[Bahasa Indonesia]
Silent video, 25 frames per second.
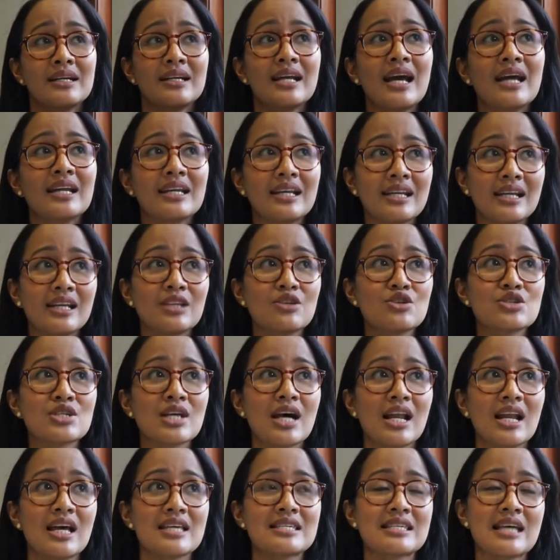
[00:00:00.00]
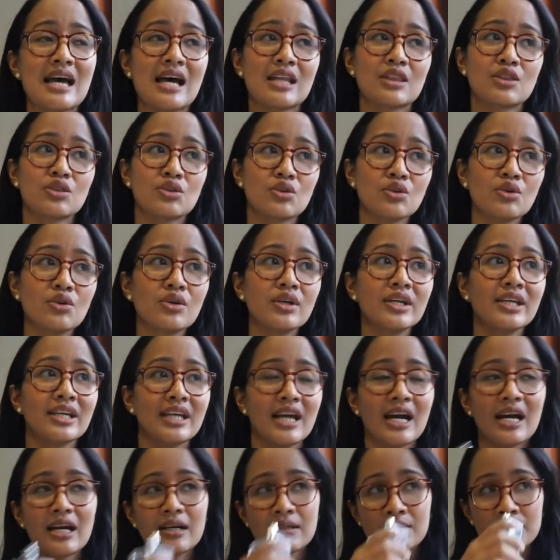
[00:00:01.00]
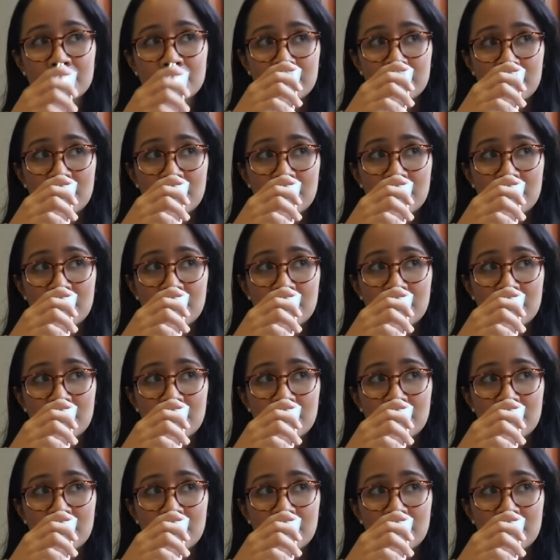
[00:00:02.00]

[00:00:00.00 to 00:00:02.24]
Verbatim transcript: dan ini itu salah satu yang